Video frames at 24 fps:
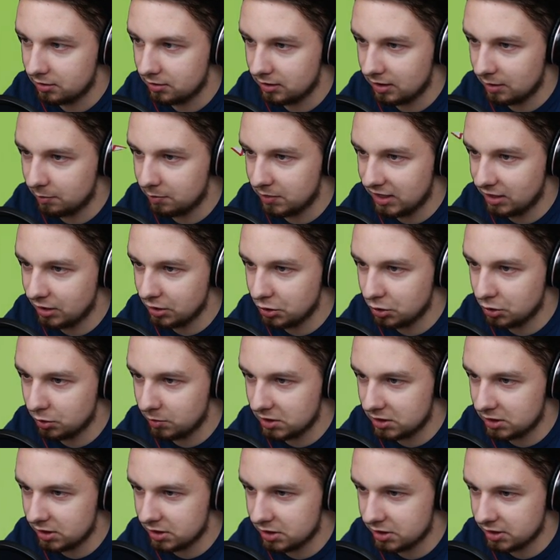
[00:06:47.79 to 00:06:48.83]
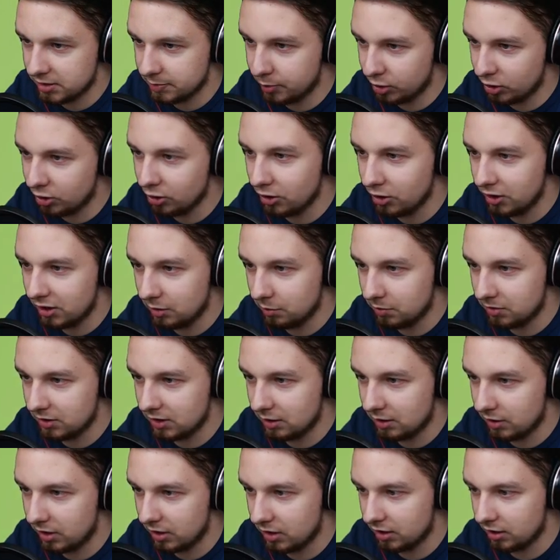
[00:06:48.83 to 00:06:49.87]
Na pięciu myślę, że spokojnie by
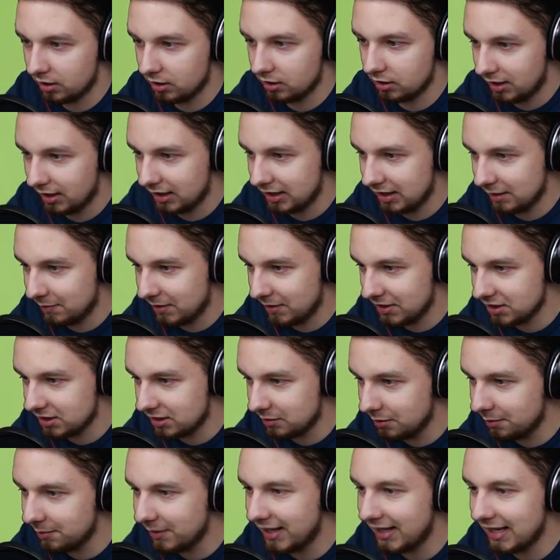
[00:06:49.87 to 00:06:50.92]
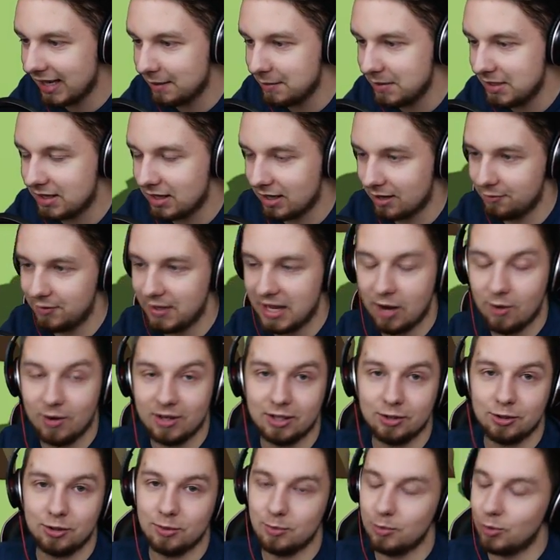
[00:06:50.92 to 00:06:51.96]
dała radę. Jak nie będzie tymi mailami
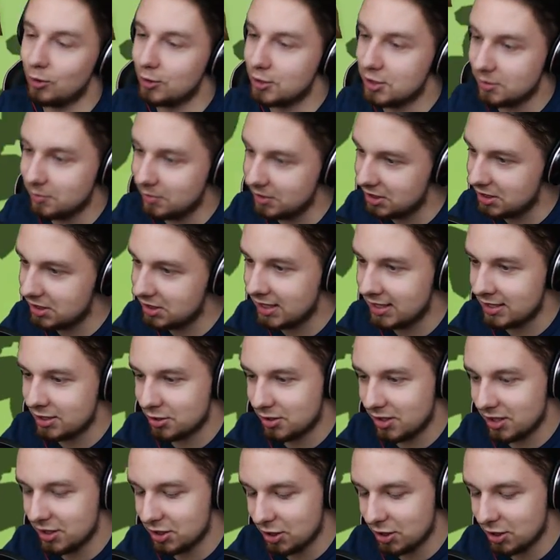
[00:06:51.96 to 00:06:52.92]
trafiała, no to może być ciężko.